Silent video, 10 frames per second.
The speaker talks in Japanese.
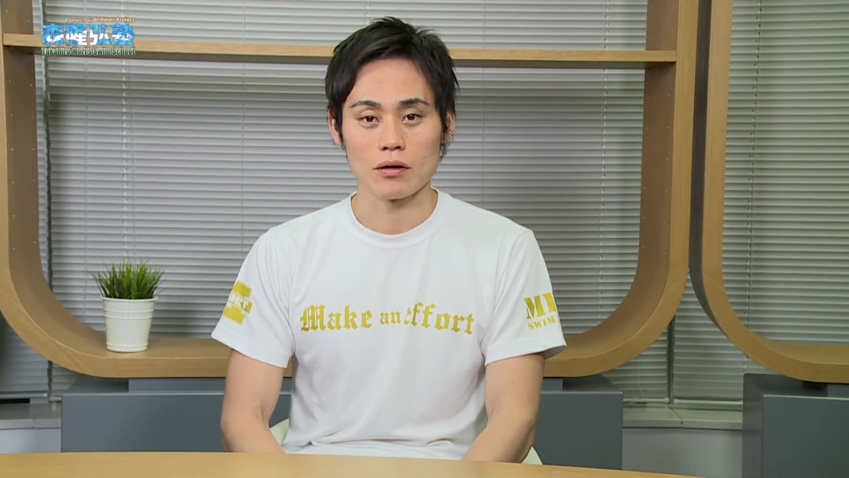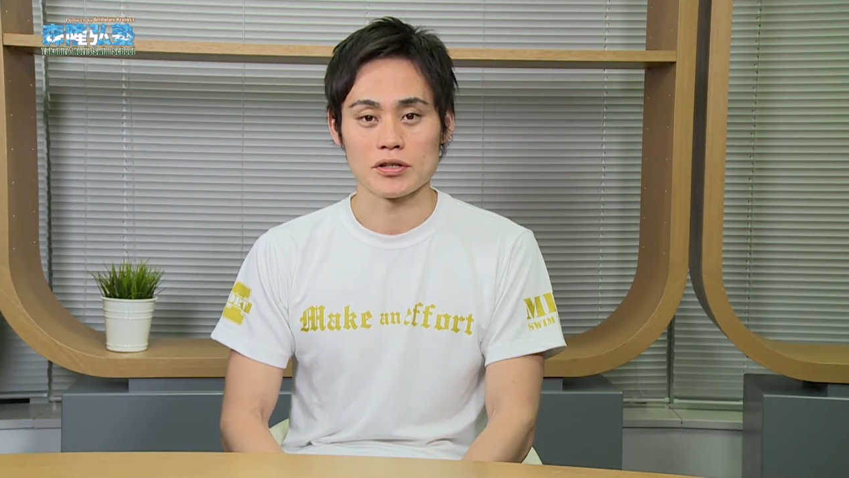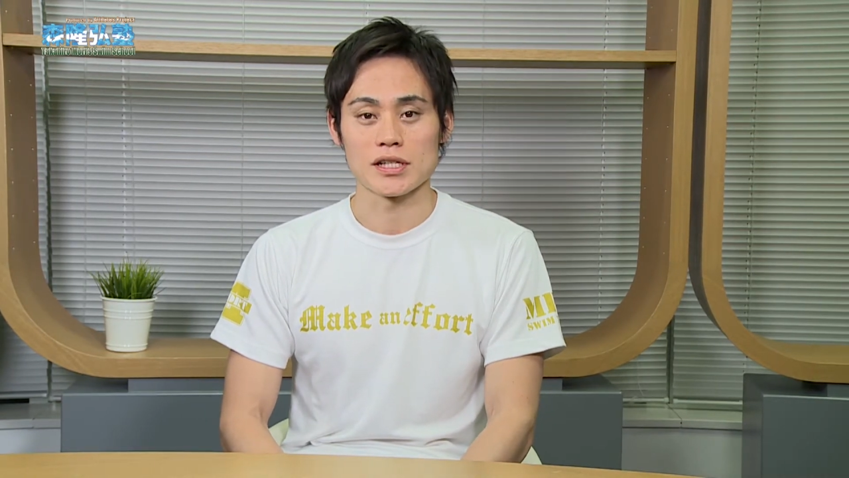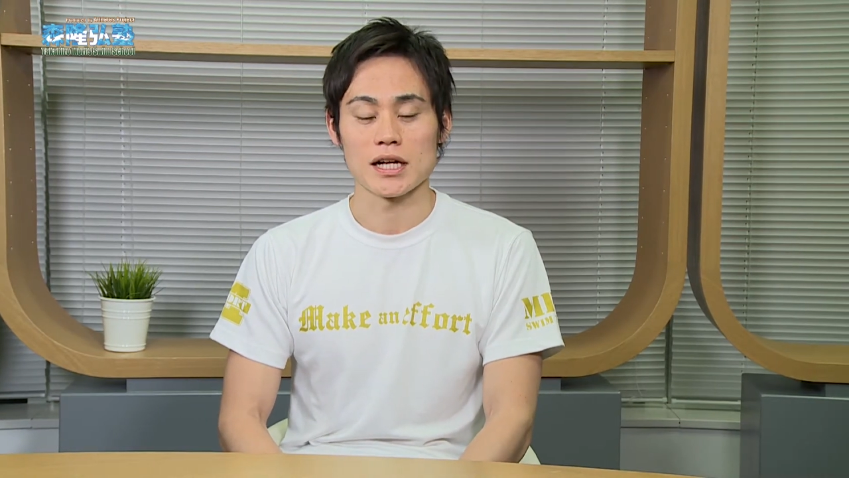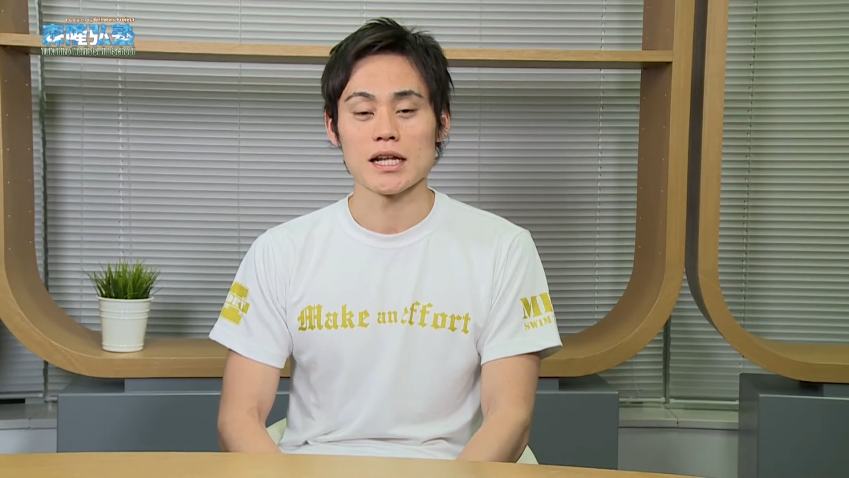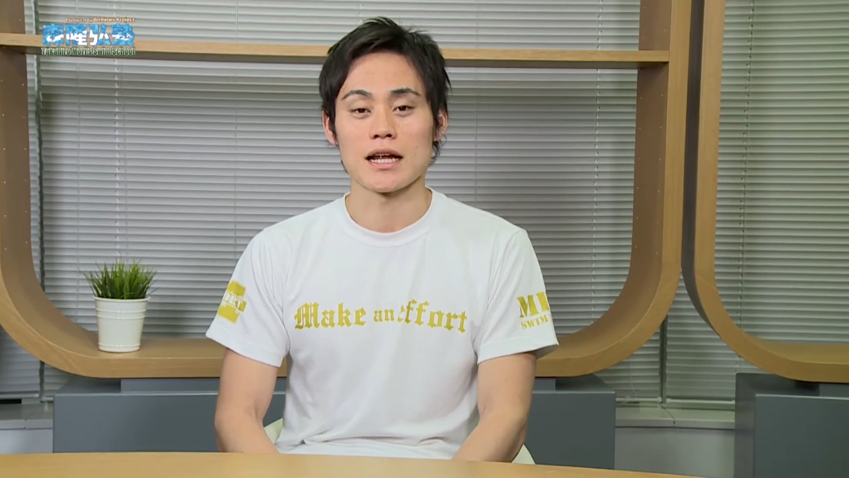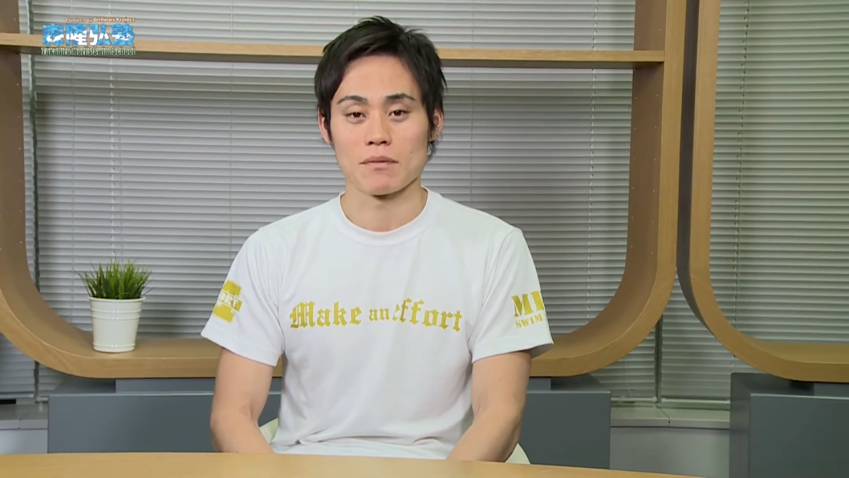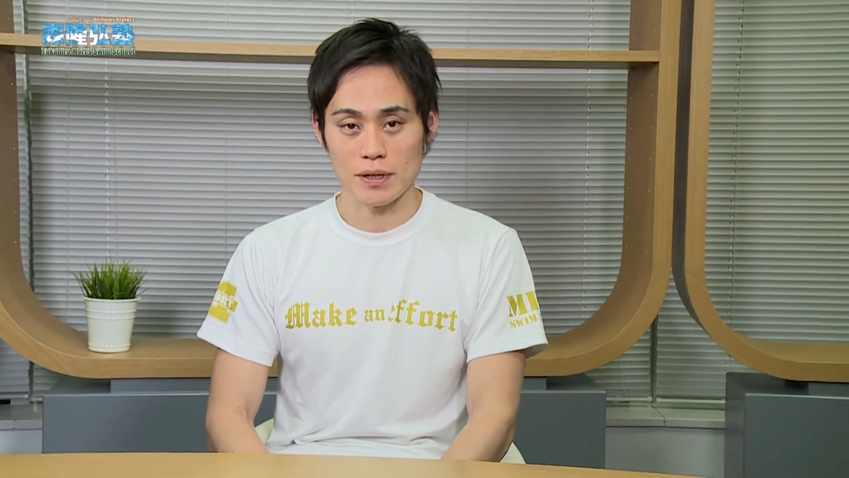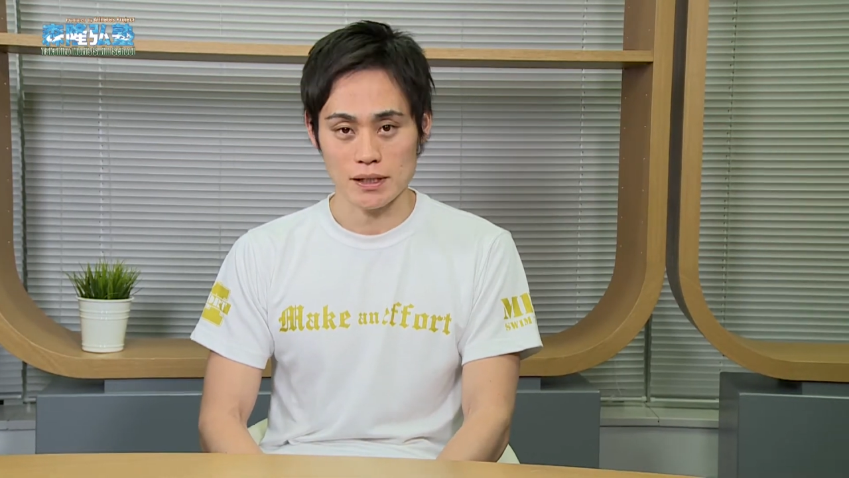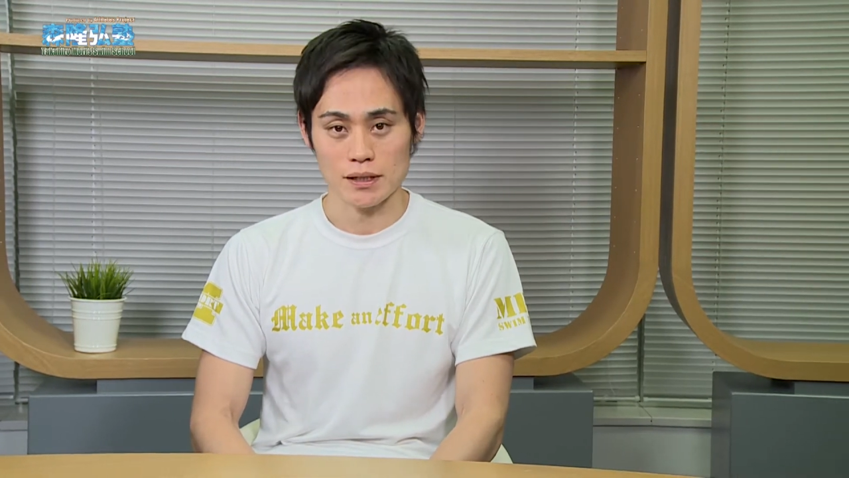こちらにな
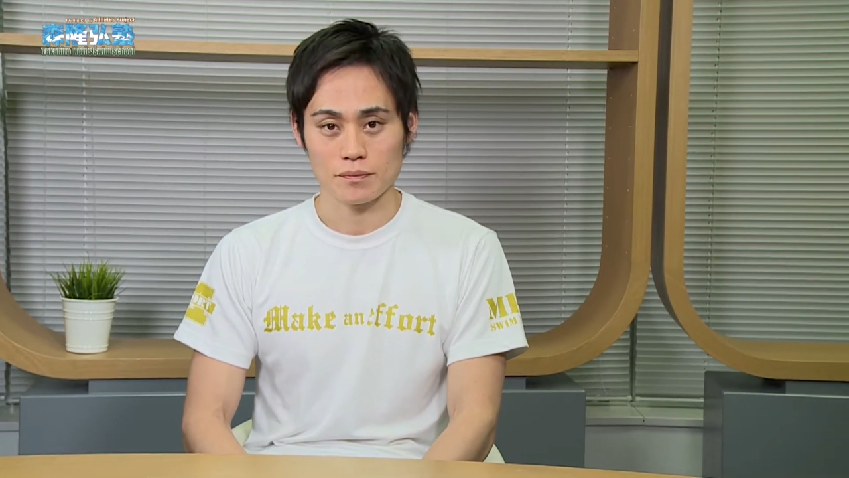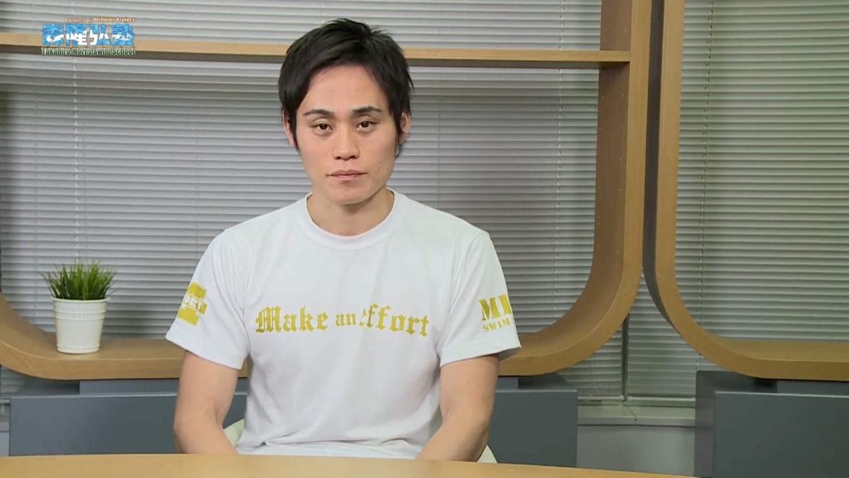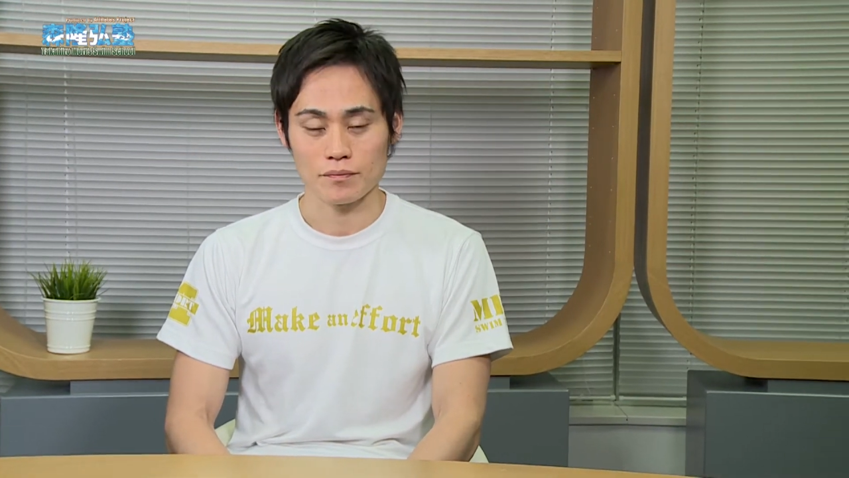ります